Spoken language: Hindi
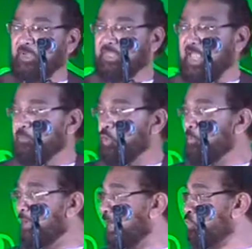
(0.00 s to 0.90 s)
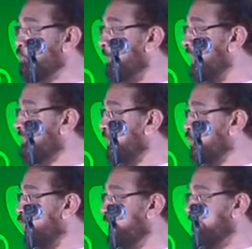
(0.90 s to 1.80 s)
पड़ेंगी आपको कि मगर उस पर असर
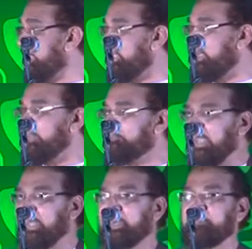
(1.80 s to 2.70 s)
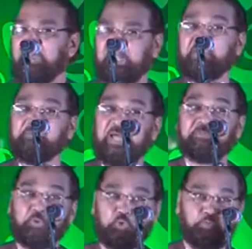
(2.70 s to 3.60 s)
कोई नहीं है नहीं पहले नहीं पहले नहीं बाद
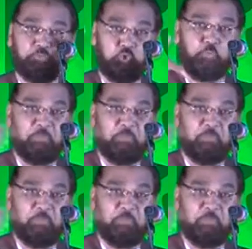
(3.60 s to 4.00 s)
में दो दो